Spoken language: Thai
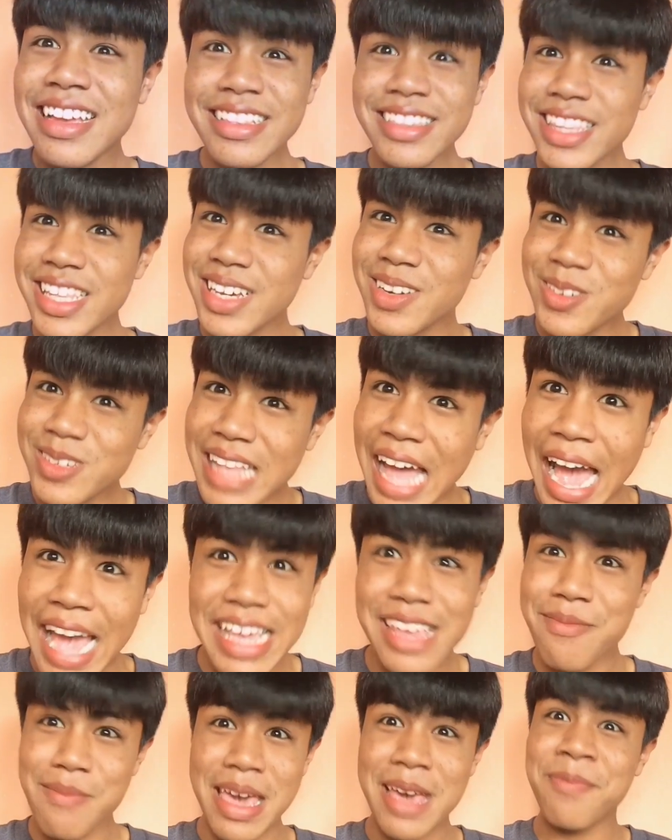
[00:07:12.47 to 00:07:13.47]
นิวไหน
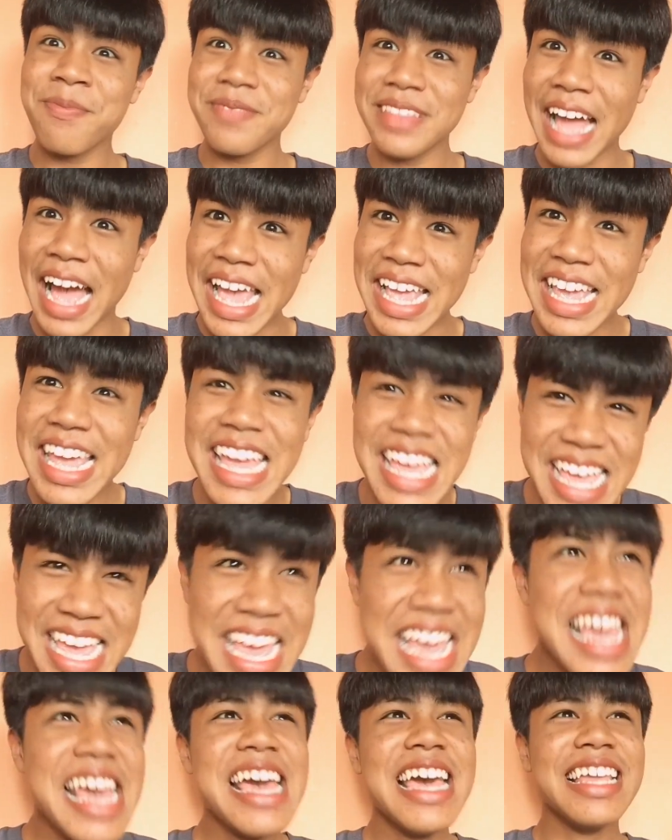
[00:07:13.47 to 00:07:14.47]
เบฟไหน
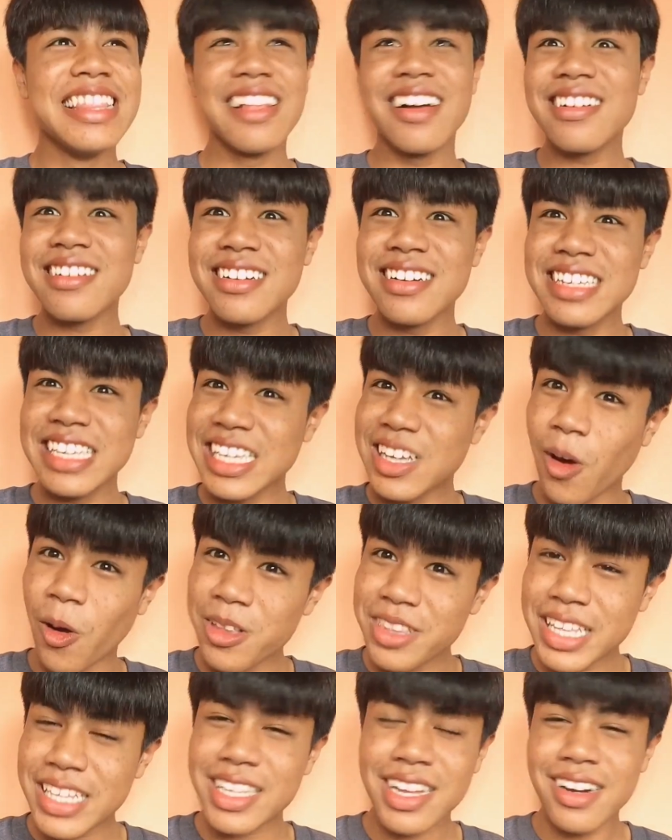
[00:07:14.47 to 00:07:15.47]
แล้วคืออีกคน
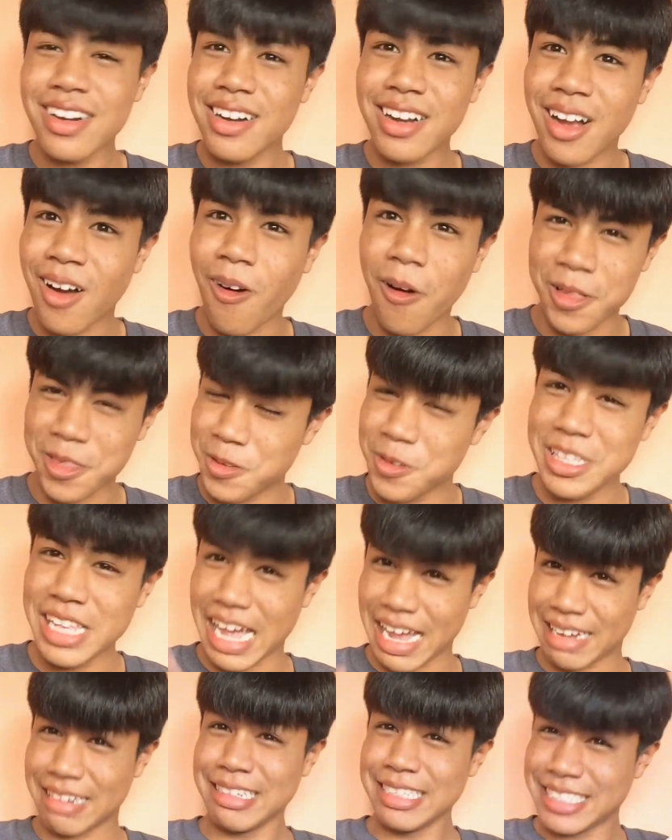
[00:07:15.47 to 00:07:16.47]
ที่เธอกอดอยู่เนี่ย
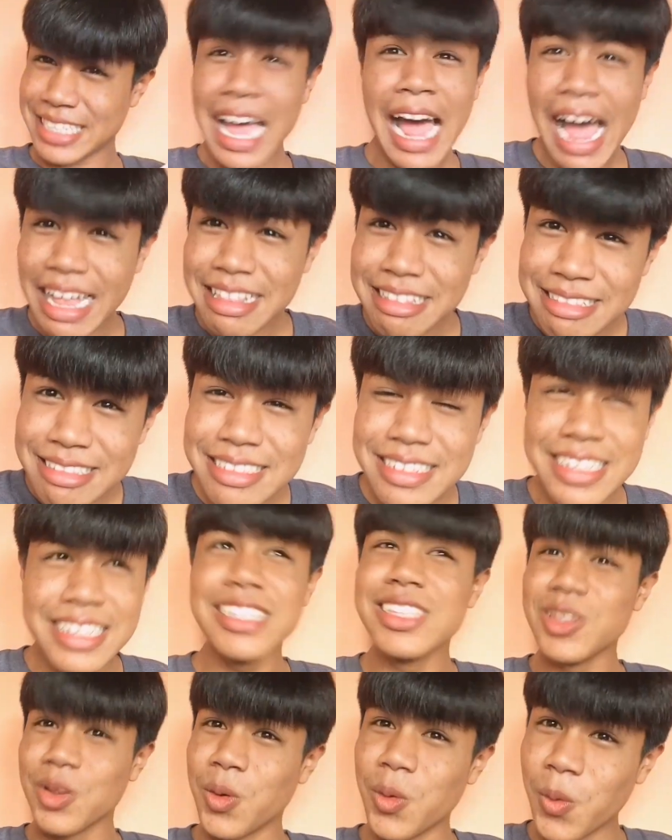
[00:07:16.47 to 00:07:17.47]
คือฉันคื
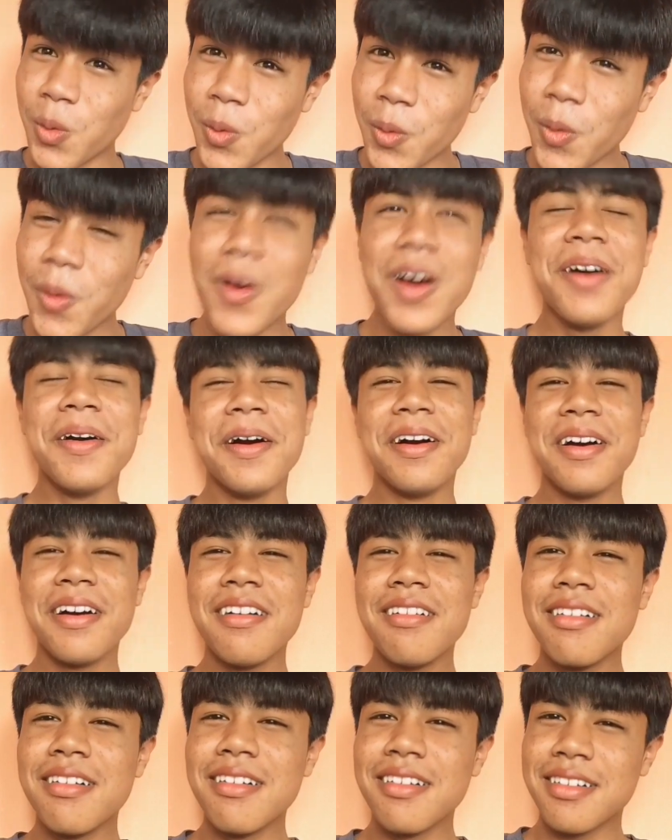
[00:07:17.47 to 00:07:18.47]
อหนูเอ
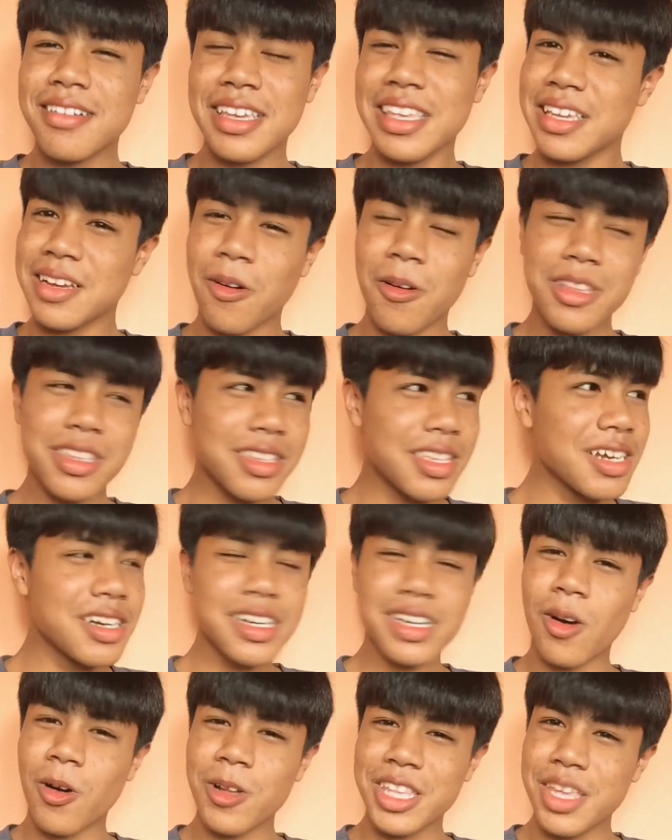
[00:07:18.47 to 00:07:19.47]
ออีกคนเธอ
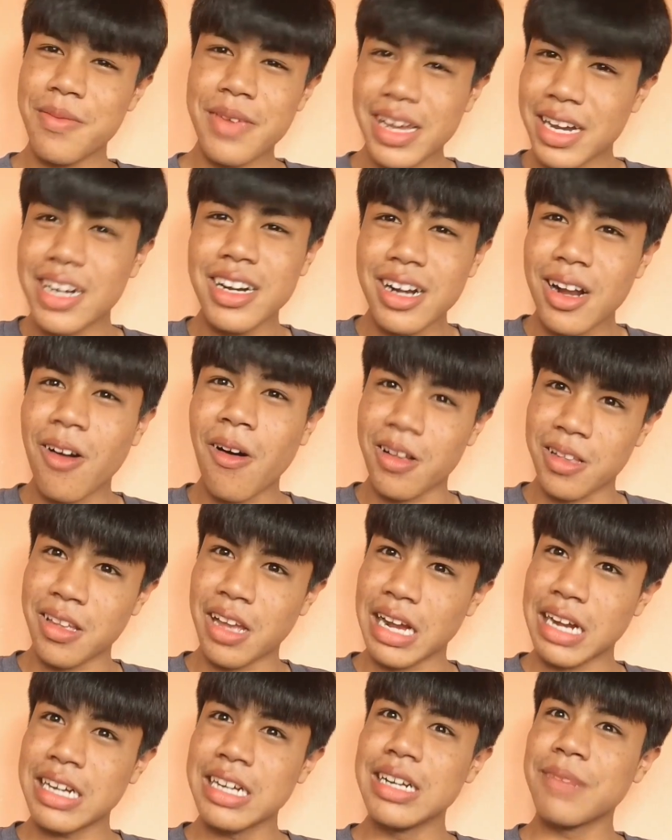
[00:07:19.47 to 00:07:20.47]
คนที่พี่เอิงกอดเนี่
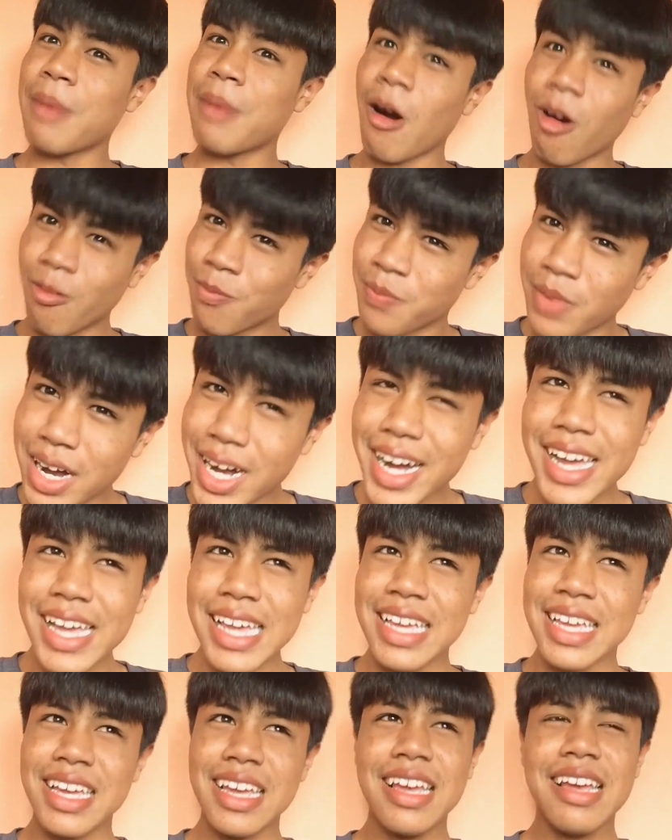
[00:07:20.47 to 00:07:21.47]
ยคือเป่าเป้ย
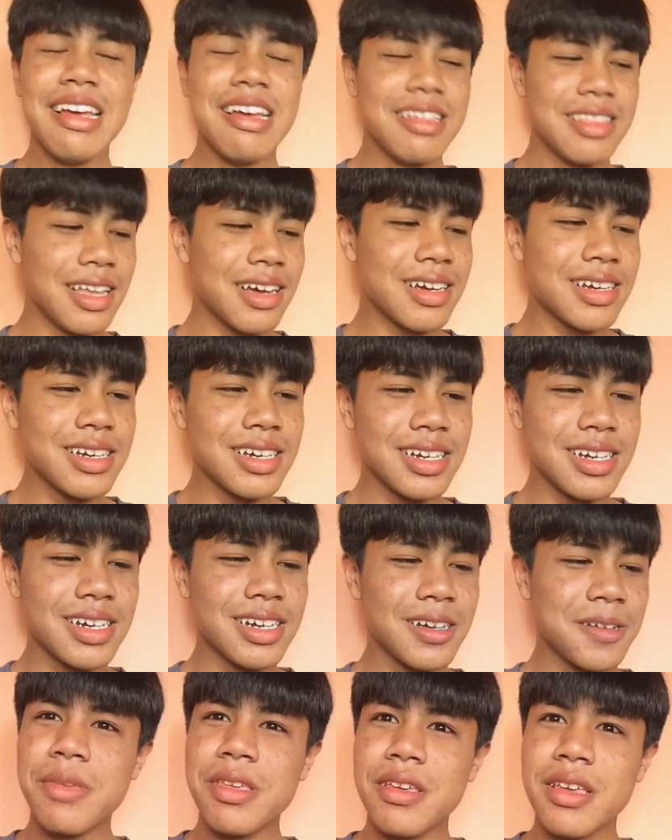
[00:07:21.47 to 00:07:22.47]
แล้วคือ
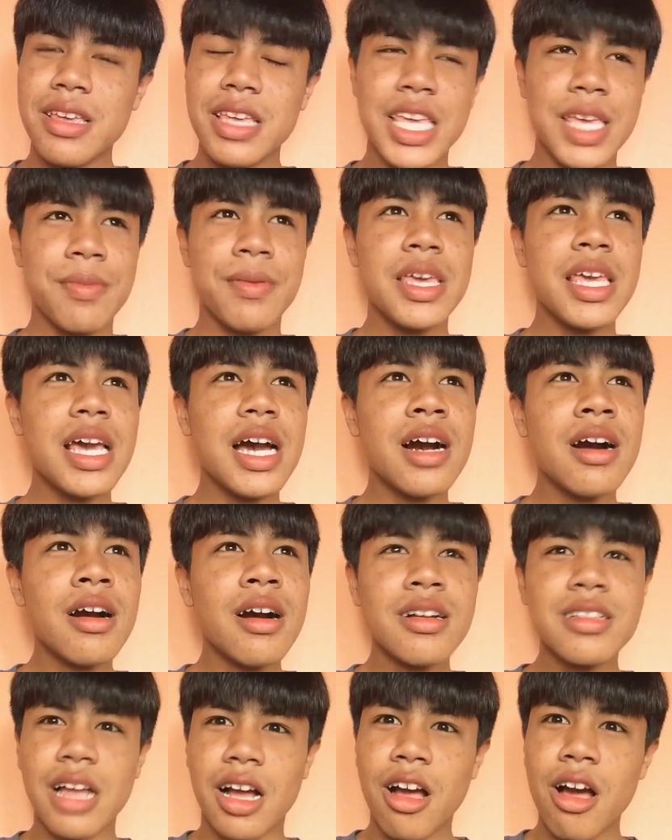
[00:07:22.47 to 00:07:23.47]
อีพี่เอิ
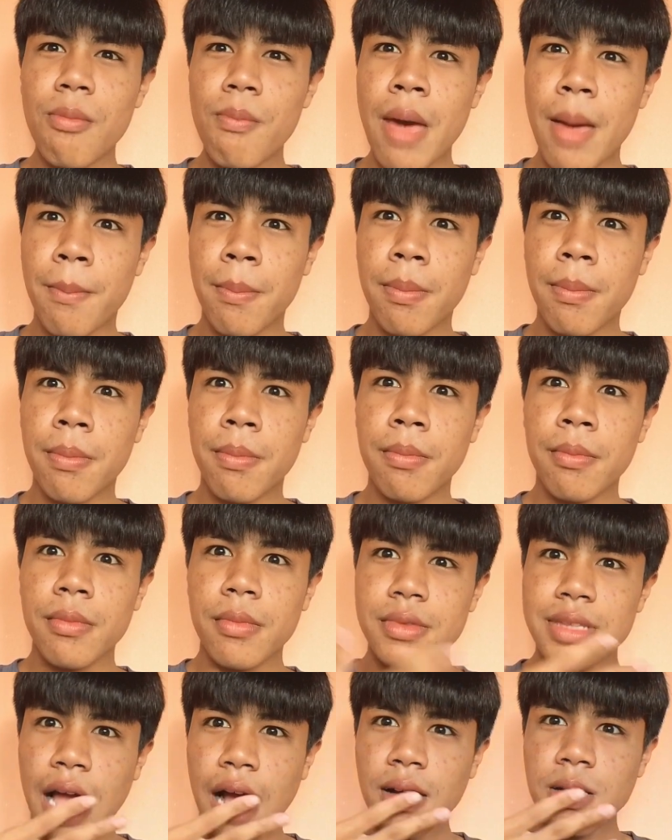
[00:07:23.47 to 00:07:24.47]
งเนี่ยก็แบบ
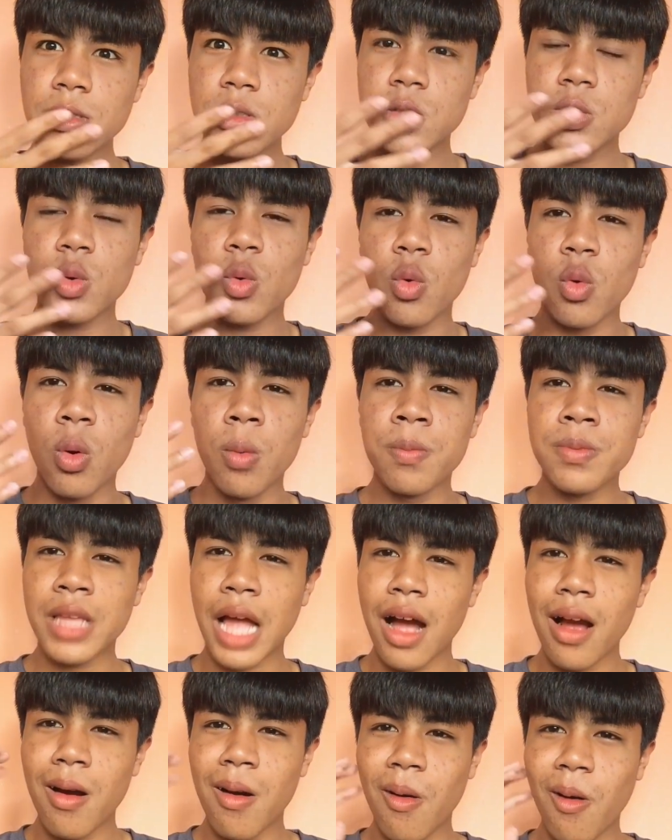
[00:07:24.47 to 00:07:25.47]
ทั้งจูบ
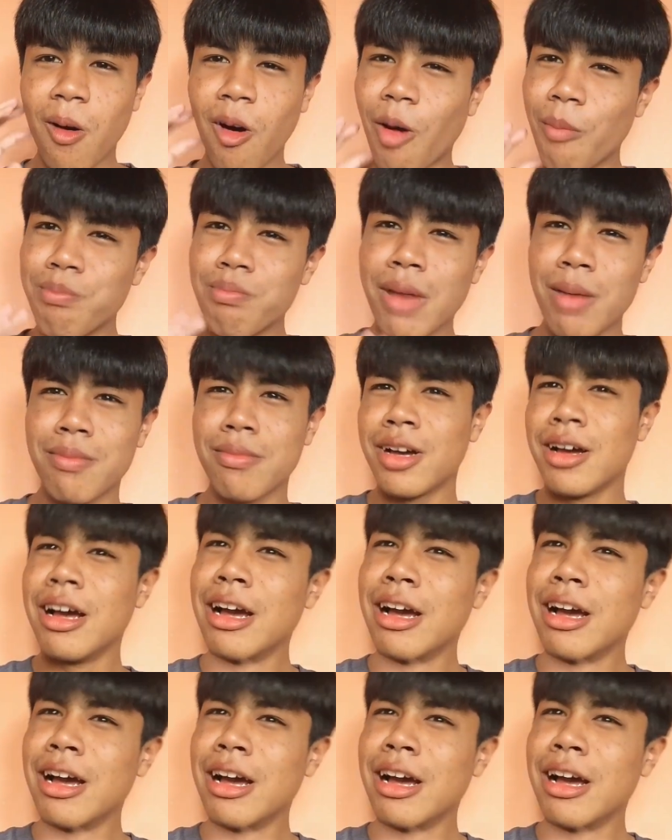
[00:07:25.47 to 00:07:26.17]
ทั้งหอมแบบ